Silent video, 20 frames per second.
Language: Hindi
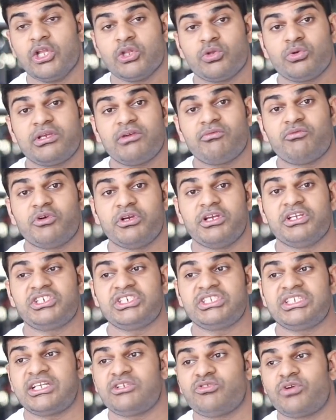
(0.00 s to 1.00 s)
तो ये वही
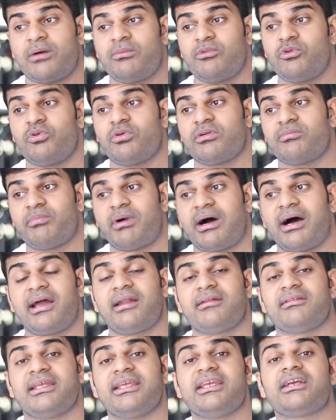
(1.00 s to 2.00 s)
चीज़ें जो हम लोग
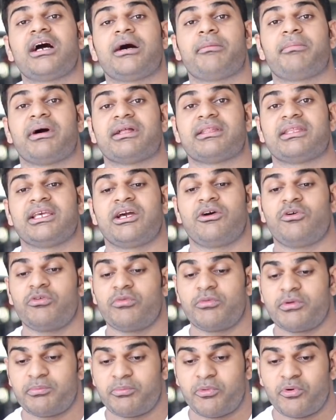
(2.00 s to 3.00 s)
बाहर नहीं खा पाते हैं
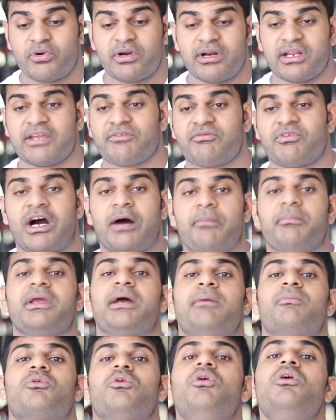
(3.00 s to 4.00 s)
और पाउडर की फॉर्म में
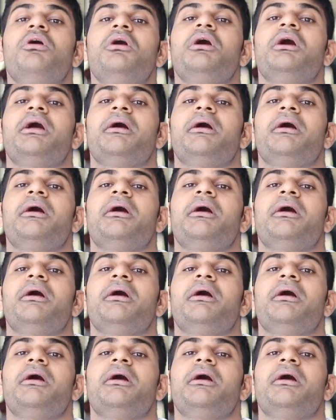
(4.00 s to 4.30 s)
हमको